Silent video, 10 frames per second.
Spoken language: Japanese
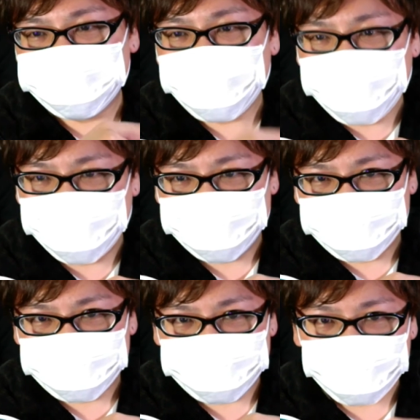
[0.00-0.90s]
ぜひ
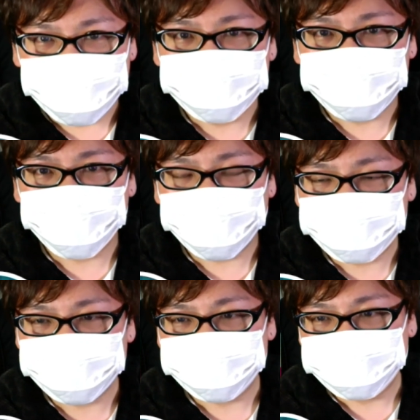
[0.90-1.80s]
チャンネル登
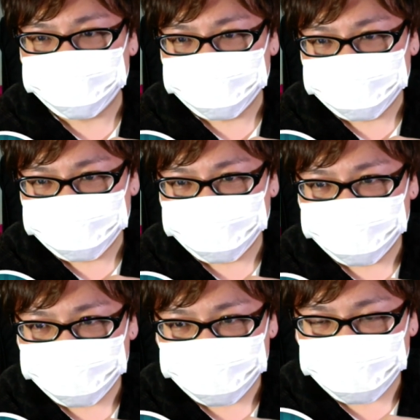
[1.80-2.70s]
録
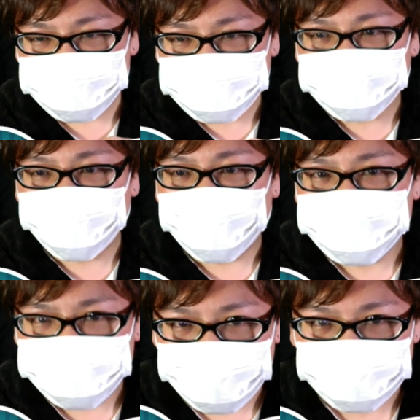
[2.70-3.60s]
よろしくお願い
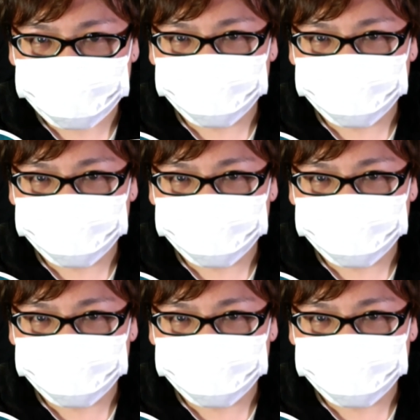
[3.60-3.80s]
します